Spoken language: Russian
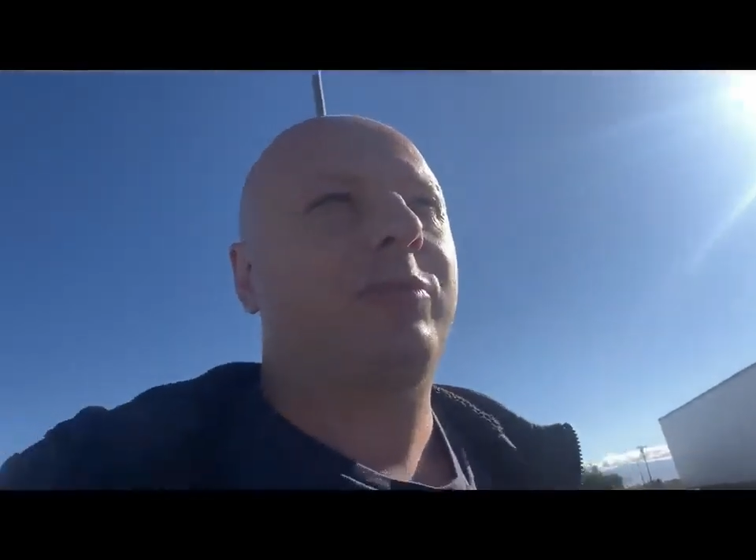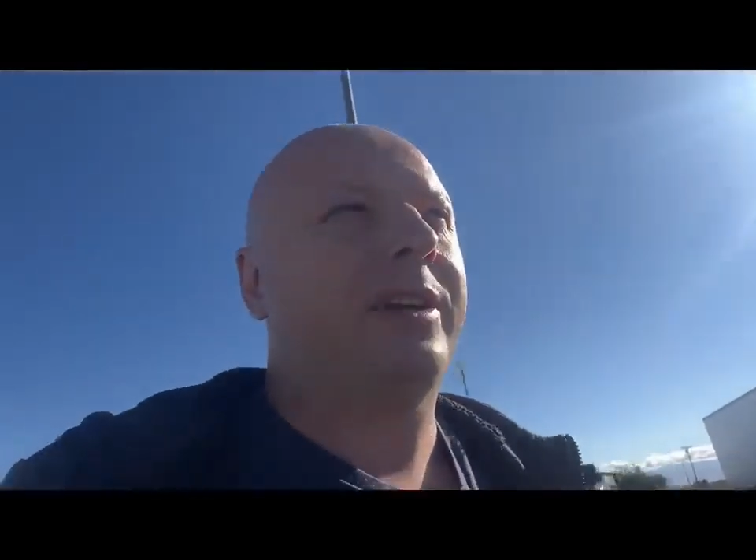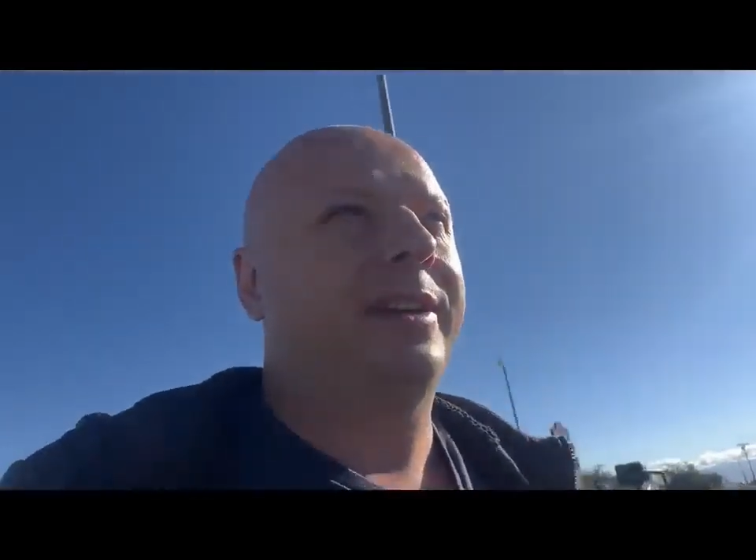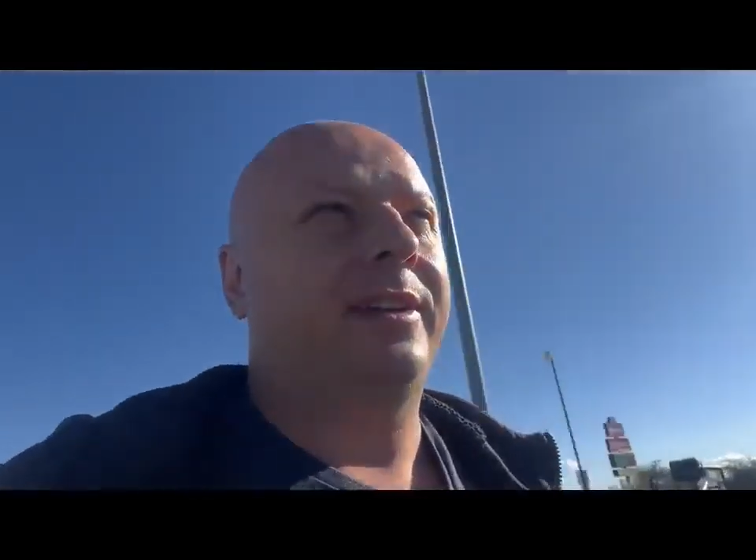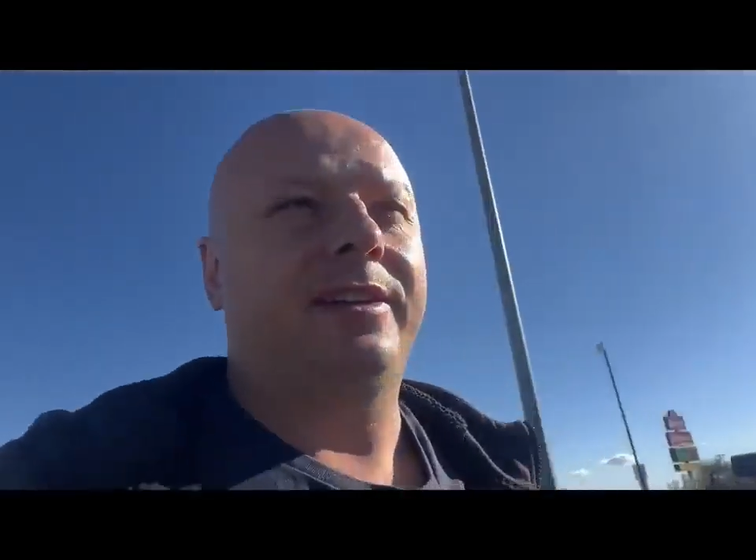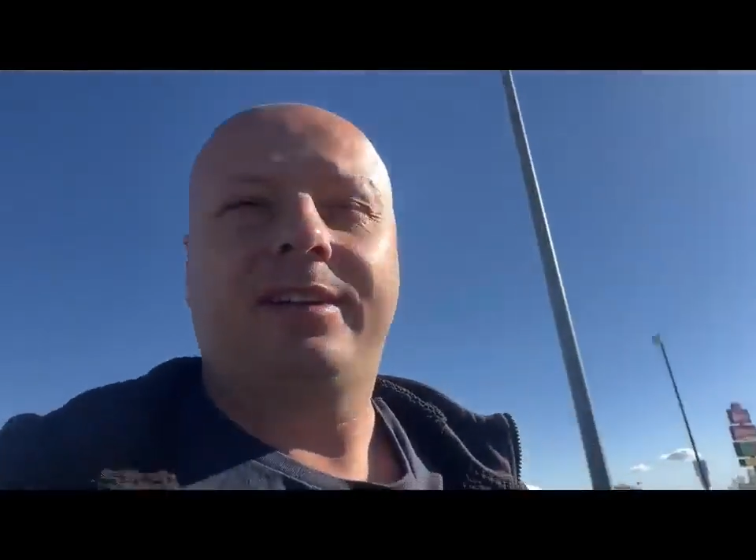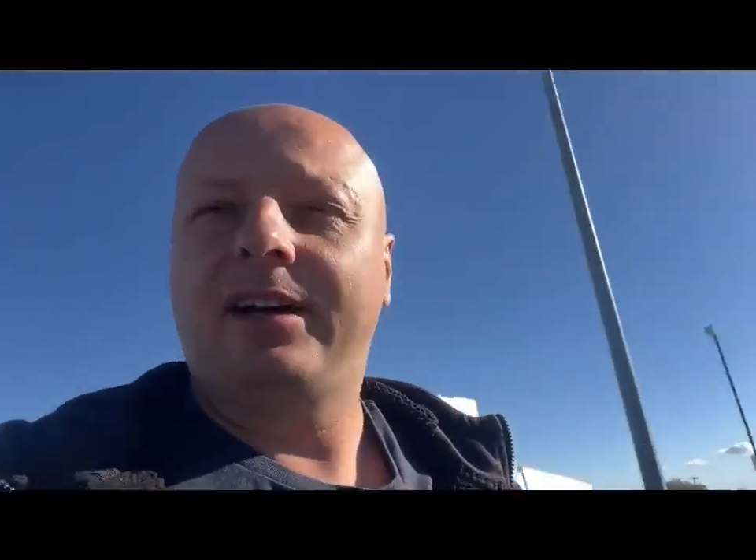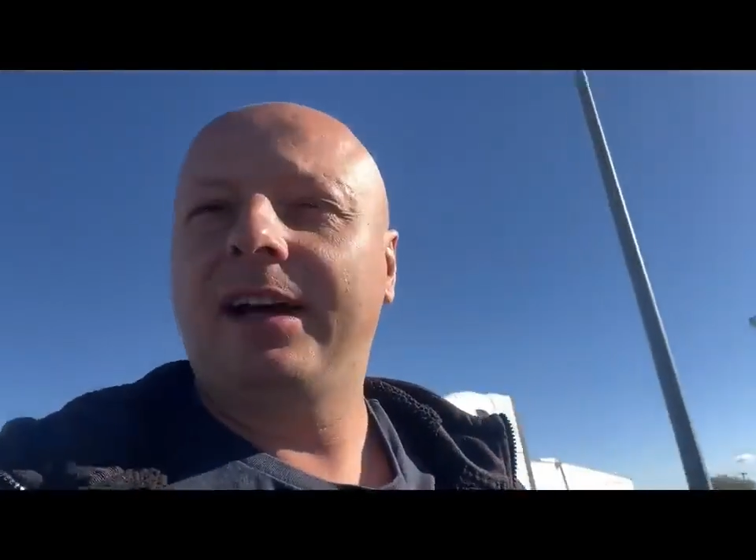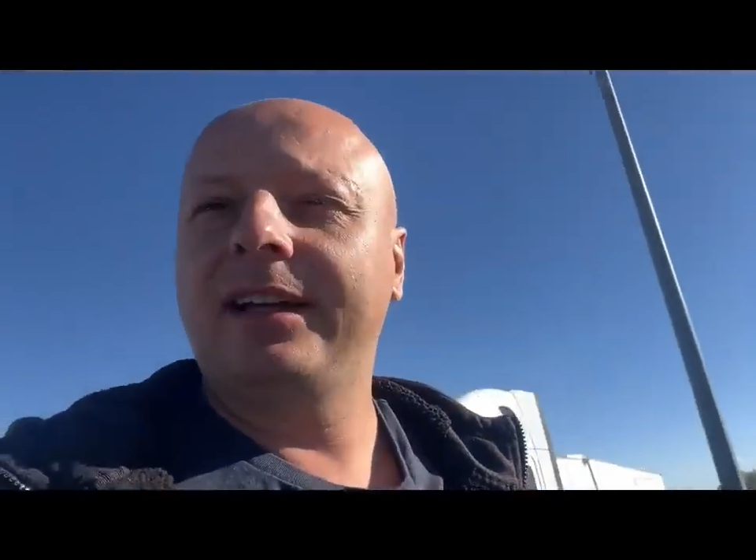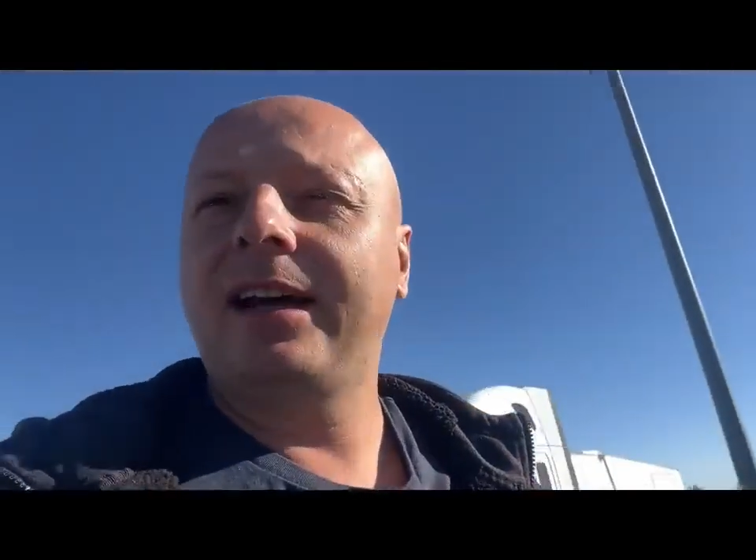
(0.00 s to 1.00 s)
на Украине.
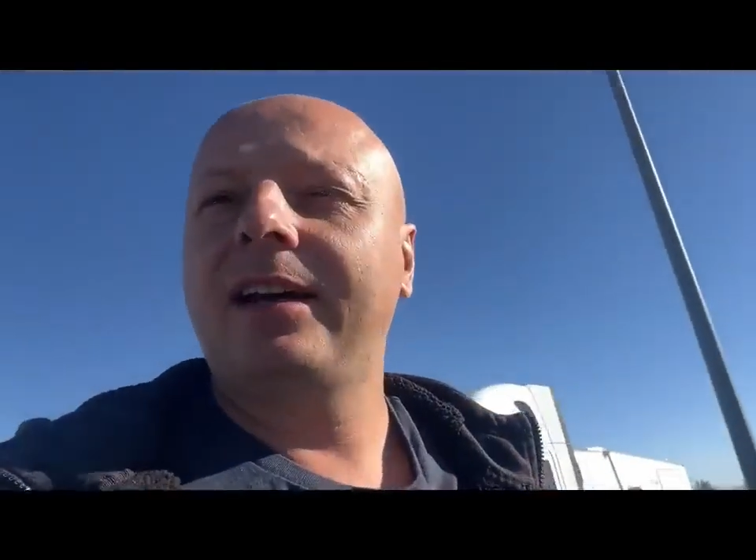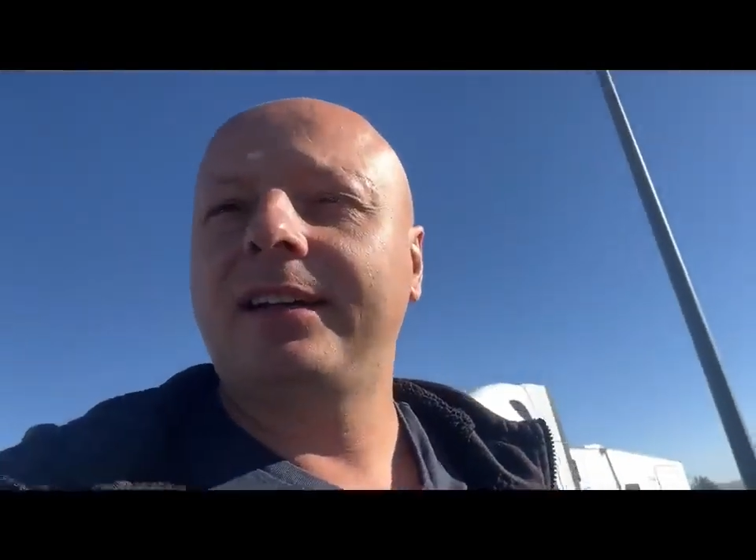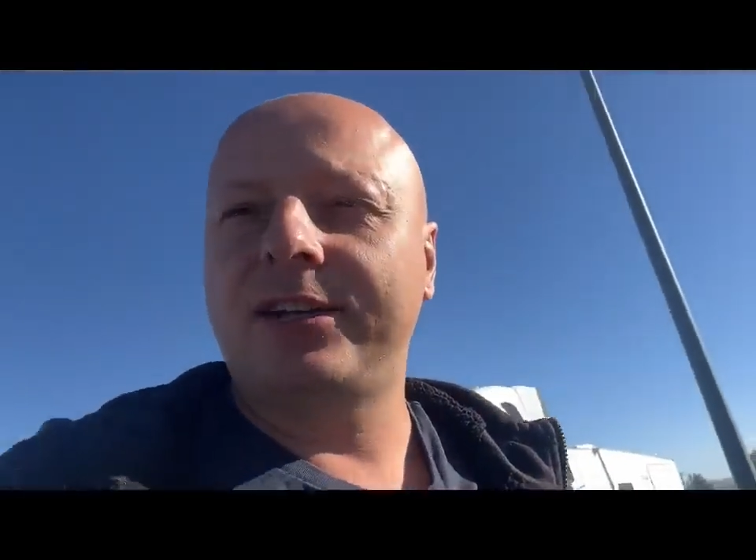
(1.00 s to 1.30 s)
Она